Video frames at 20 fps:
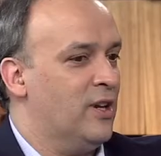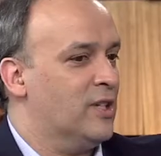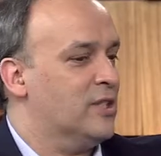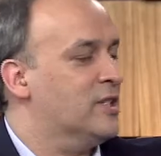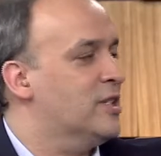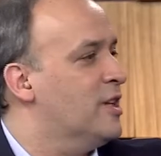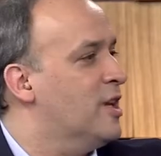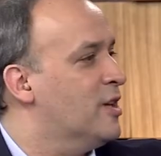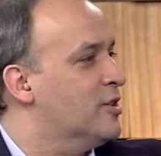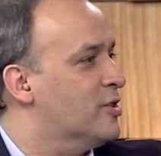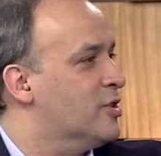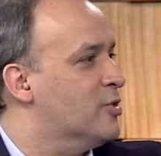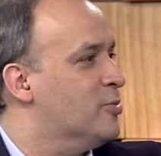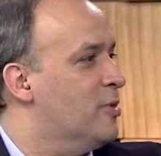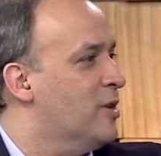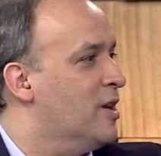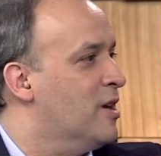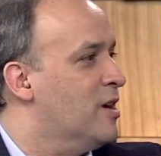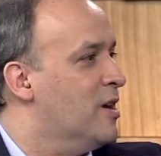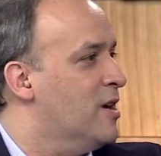as crianças
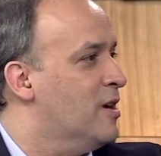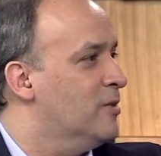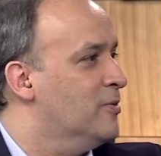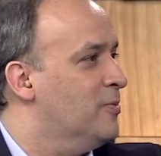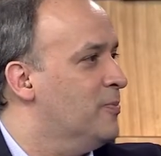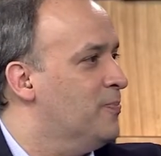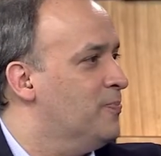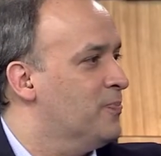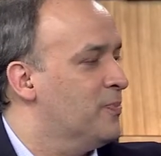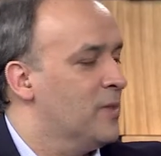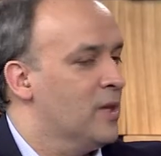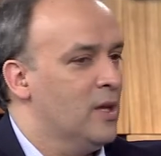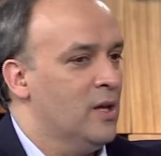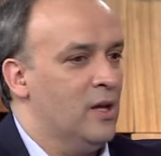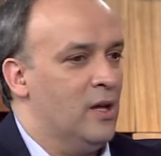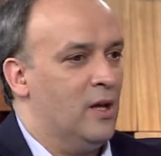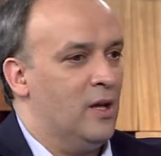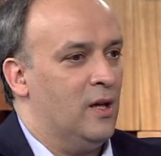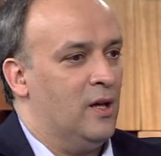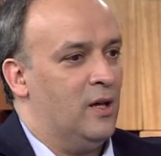brincando,
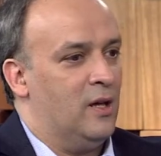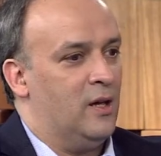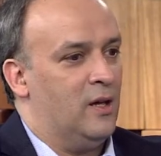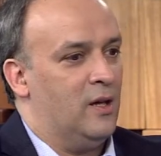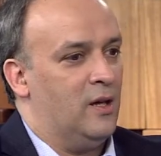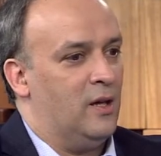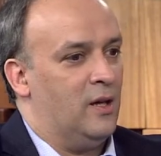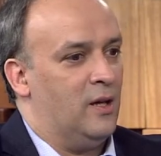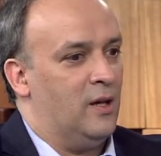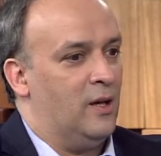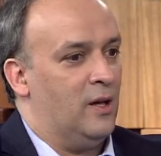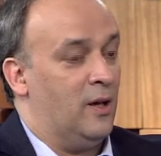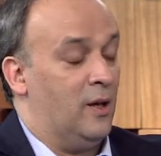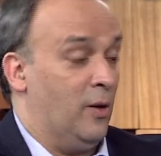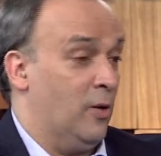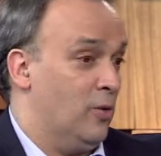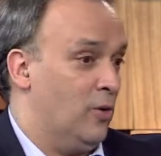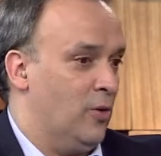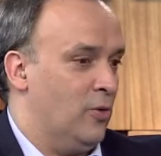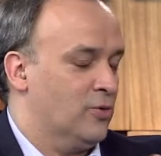é,
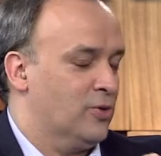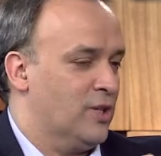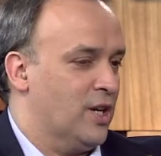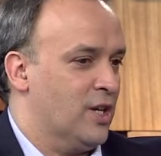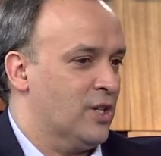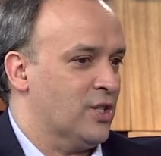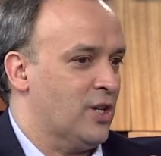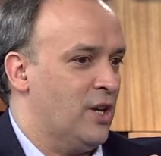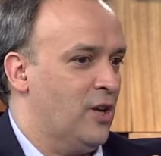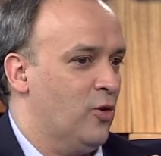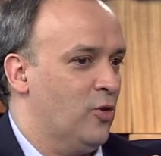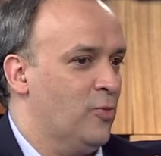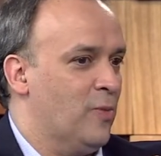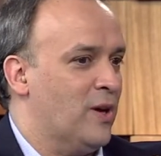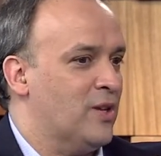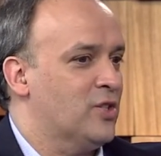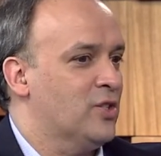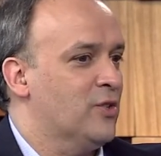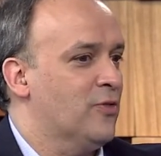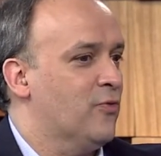ou seja, eu
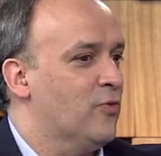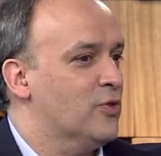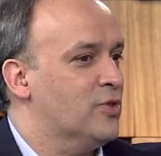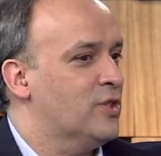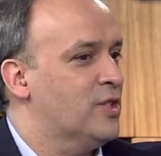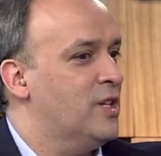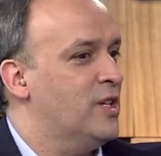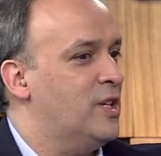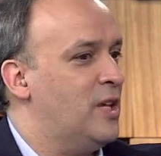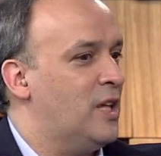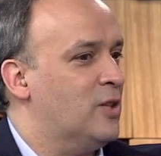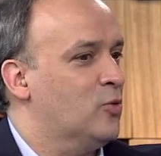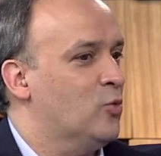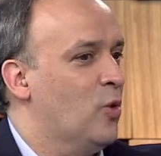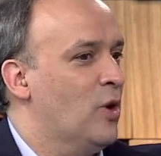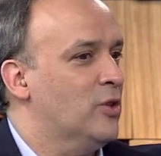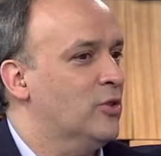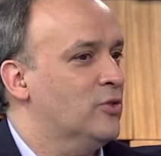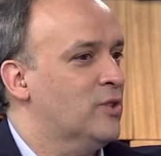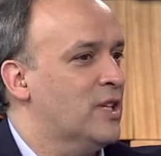imagino você
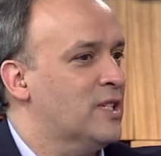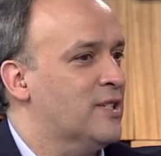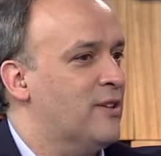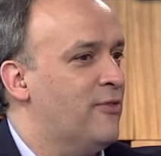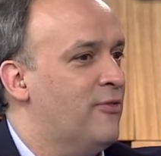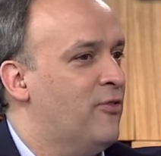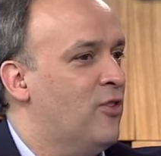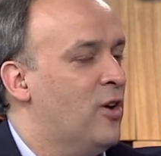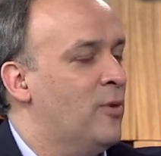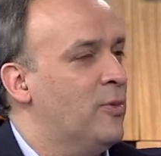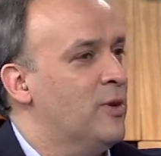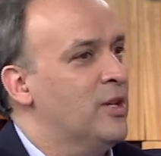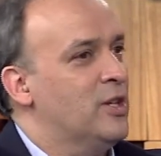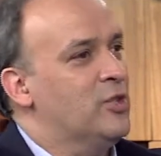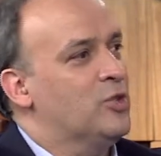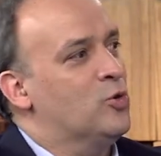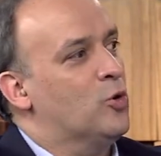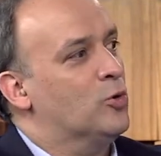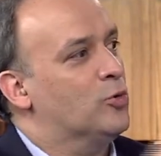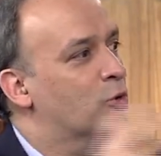atuando dessa forma e,
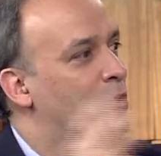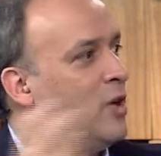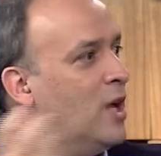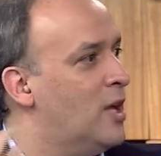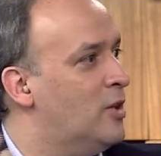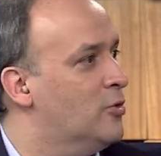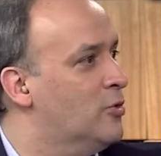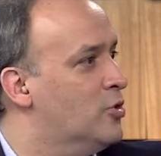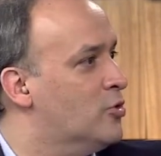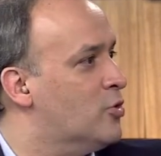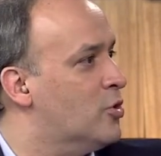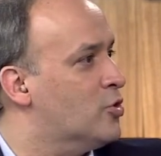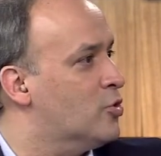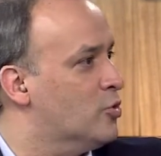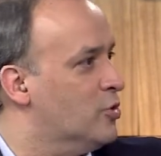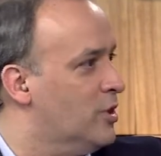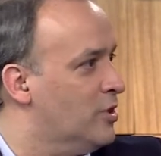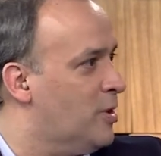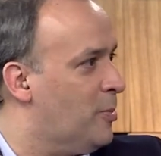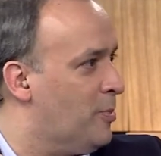de outro lado, isso
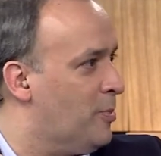ajudando a